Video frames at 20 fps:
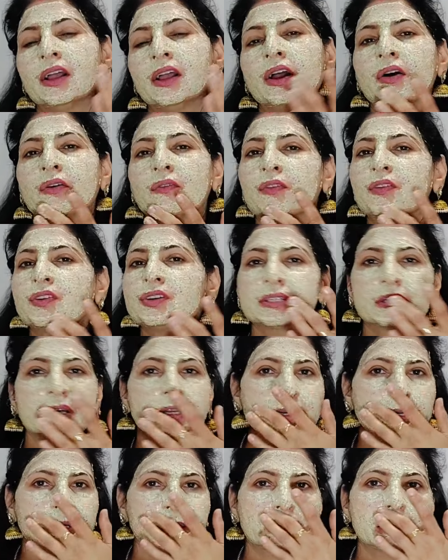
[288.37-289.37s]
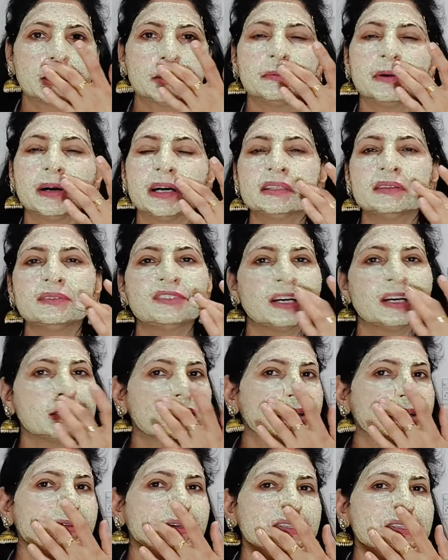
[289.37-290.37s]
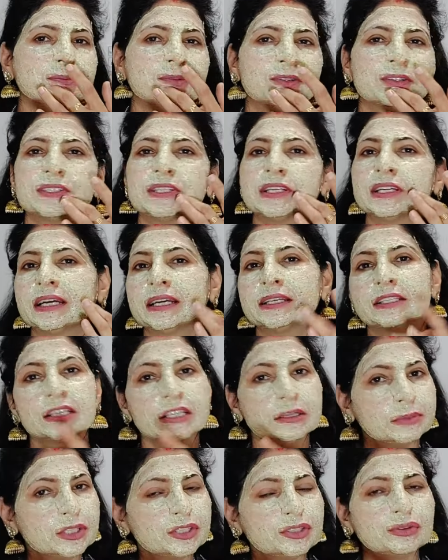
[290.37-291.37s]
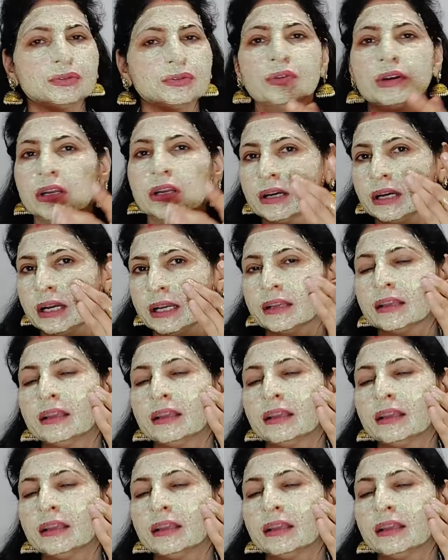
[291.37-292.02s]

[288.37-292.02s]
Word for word: वॉश करने के बाद वाटर वेस मॉइस्चराइज़र भी ज़रूर लगाएं